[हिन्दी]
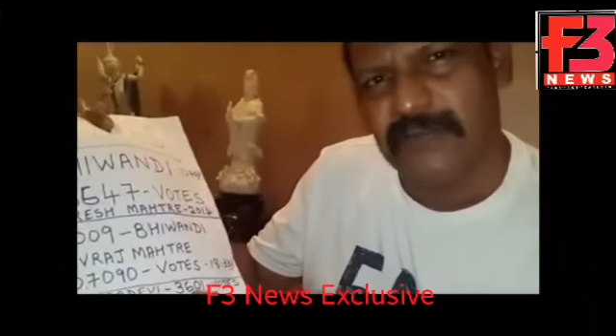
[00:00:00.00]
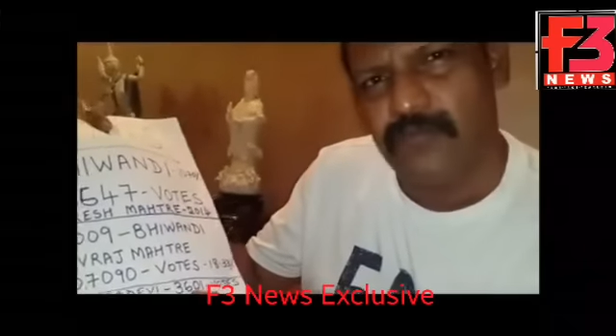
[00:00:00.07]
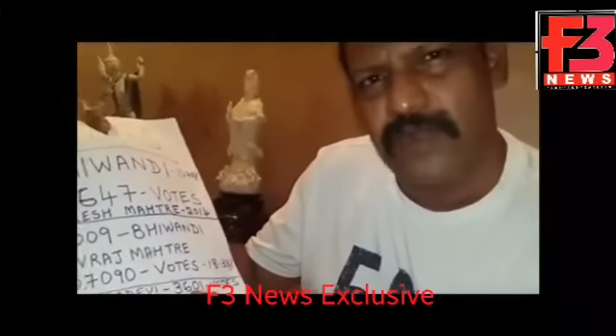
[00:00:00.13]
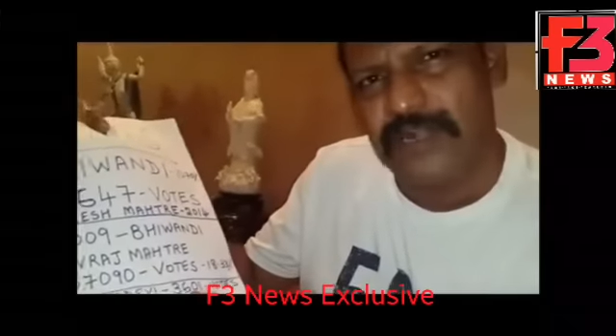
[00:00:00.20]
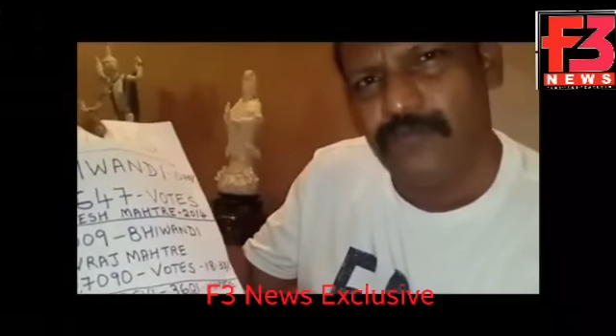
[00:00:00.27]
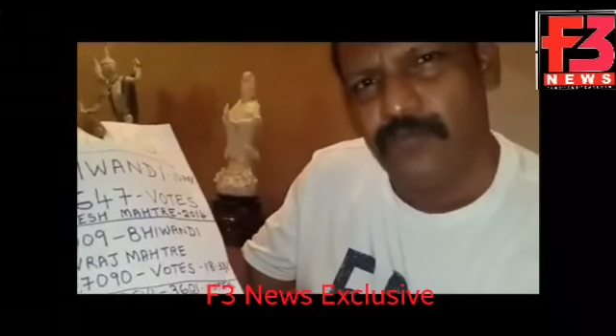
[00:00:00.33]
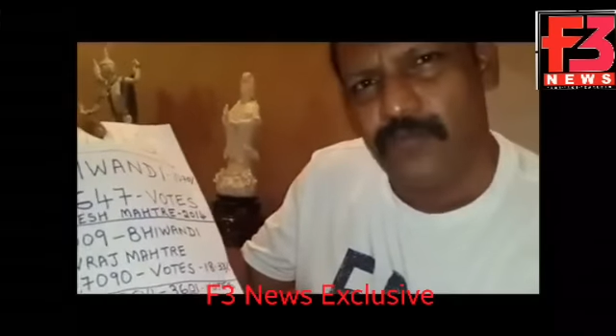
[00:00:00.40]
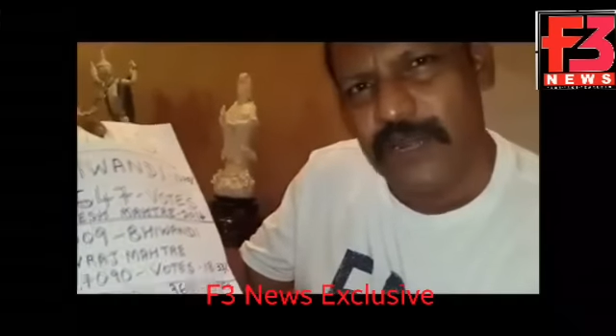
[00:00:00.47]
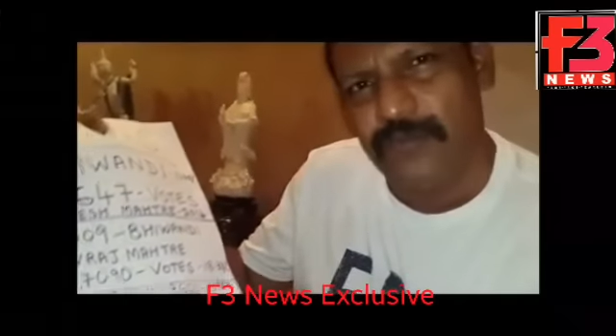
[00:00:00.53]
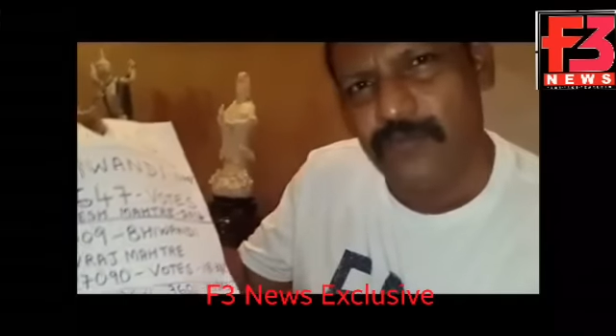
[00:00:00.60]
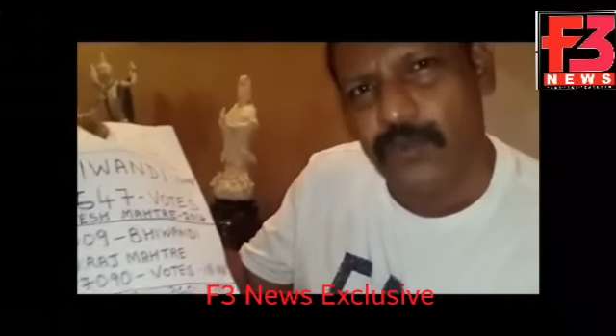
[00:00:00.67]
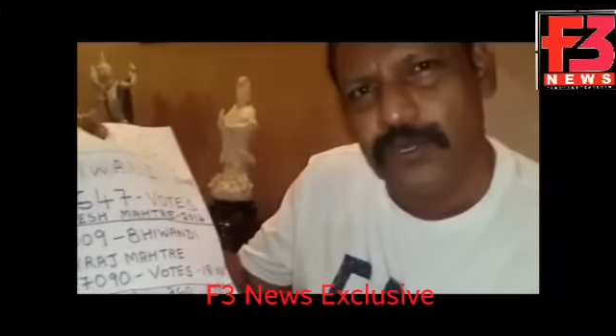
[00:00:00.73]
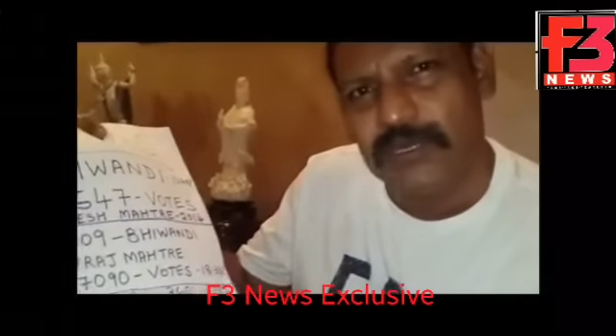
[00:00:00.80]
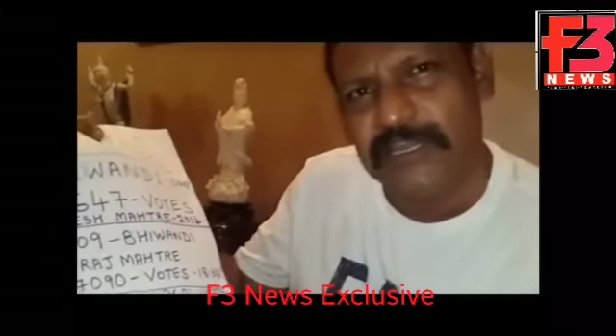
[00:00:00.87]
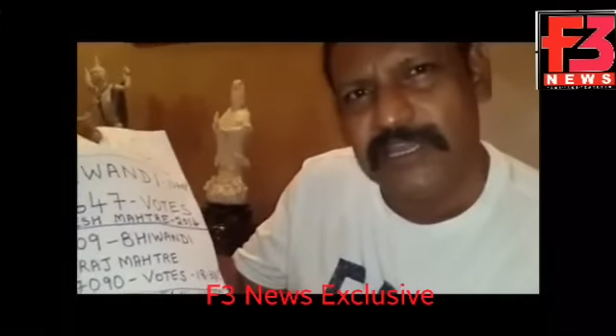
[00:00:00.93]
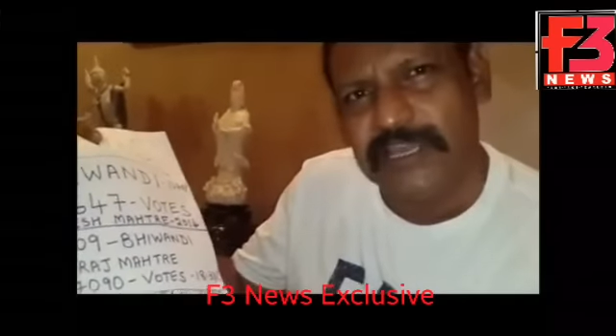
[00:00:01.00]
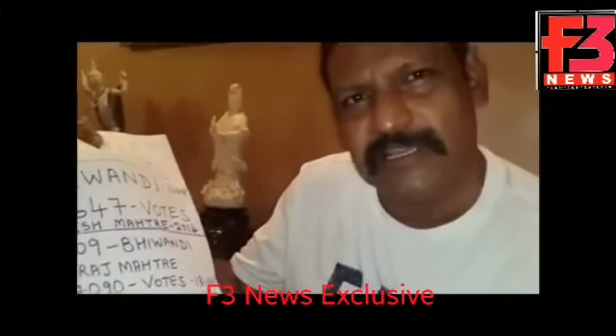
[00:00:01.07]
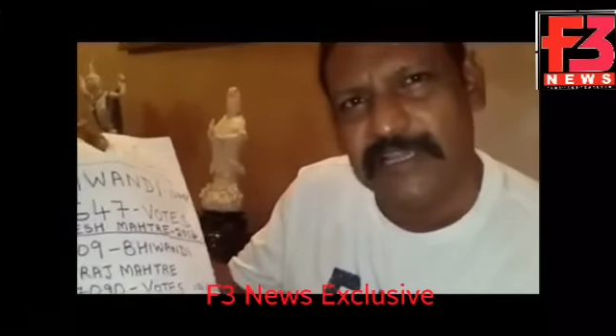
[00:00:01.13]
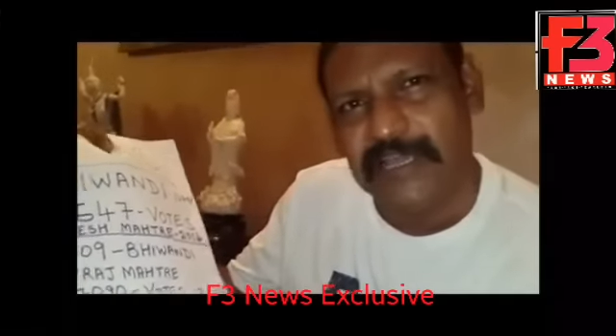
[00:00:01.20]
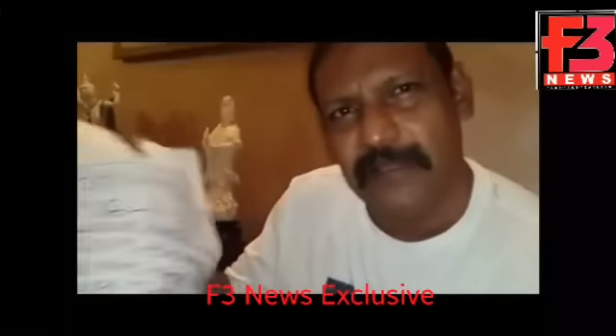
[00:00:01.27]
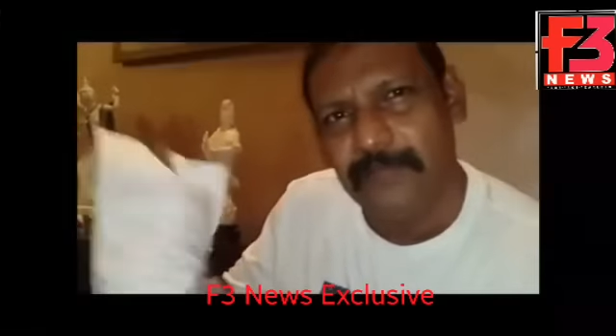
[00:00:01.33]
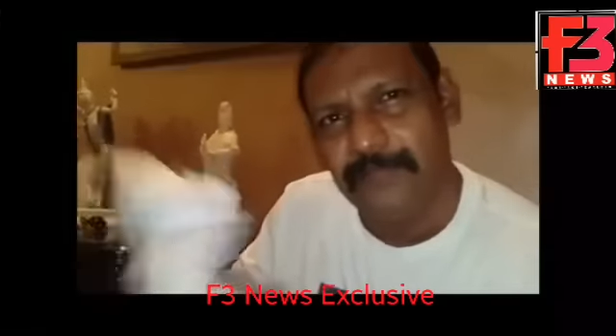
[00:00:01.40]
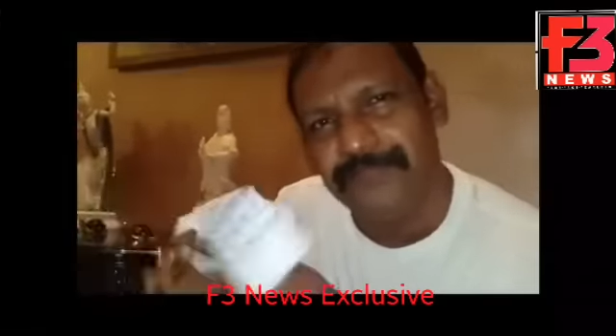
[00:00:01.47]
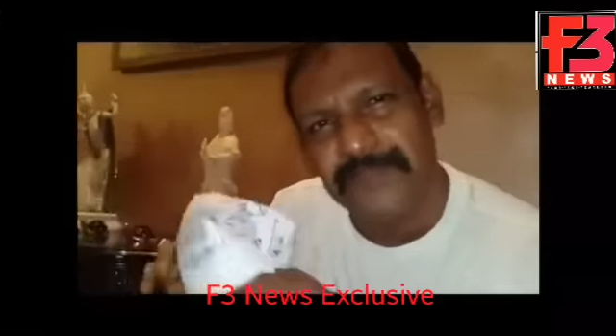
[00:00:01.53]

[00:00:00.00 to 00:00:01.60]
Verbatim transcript: हंड्रेड एंड वन वोट लिया था